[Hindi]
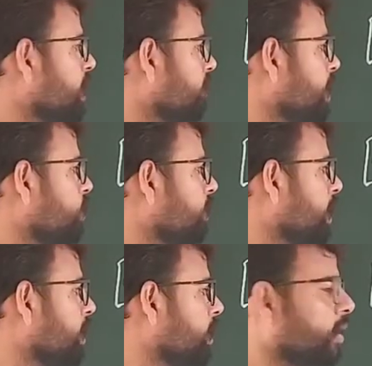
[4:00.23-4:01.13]
की वैल्यू वन
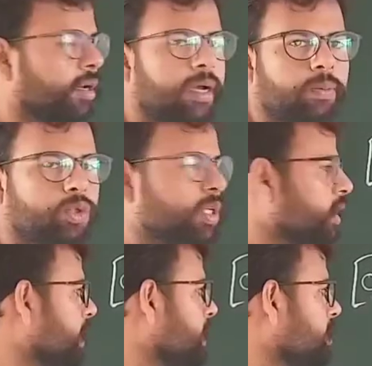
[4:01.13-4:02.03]
कब हो
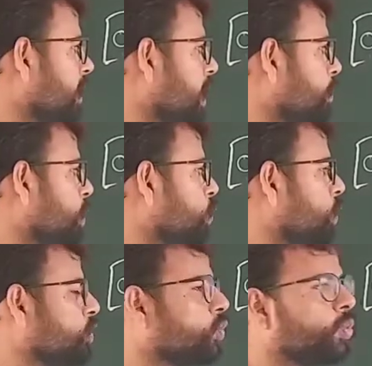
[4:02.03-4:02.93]
सकती है जब m
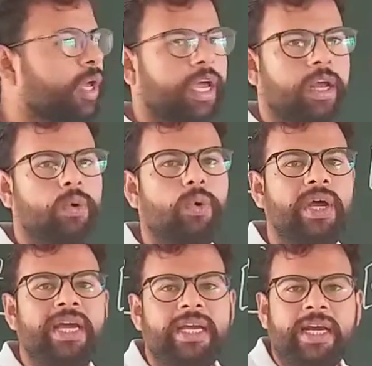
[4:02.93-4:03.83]
इक्वल टू एन हो
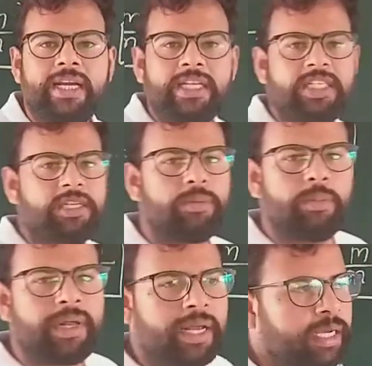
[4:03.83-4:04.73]
यानी कि जैसे अभी
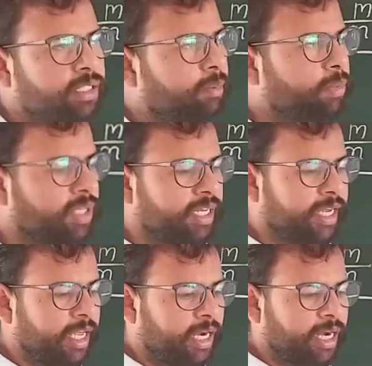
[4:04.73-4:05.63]
मैंने एग्जाम्पल दिया
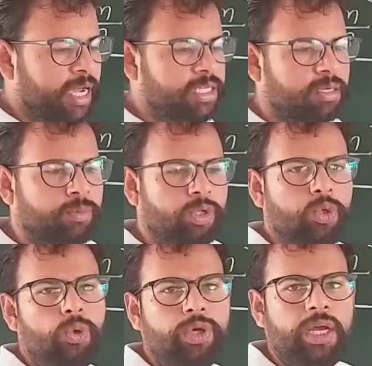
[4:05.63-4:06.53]
कि एक डाइस हमने
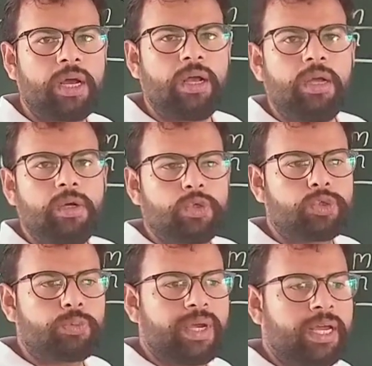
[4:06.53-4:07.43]
थ्रो किया
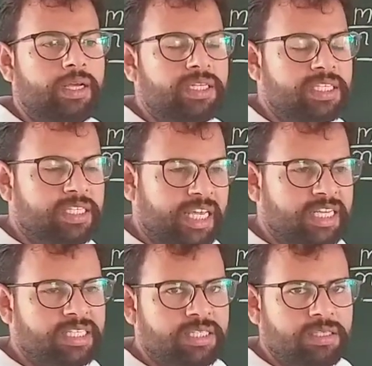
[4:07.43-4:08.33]
उसमें
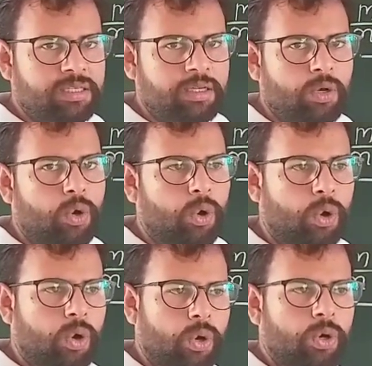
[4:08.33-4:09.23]
सिक्स
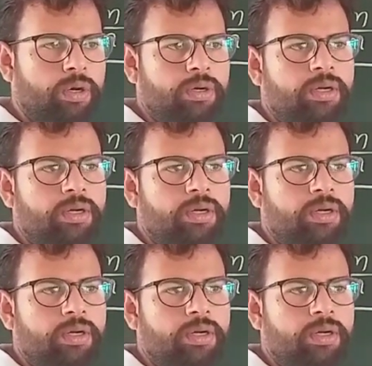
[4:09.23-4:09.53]
और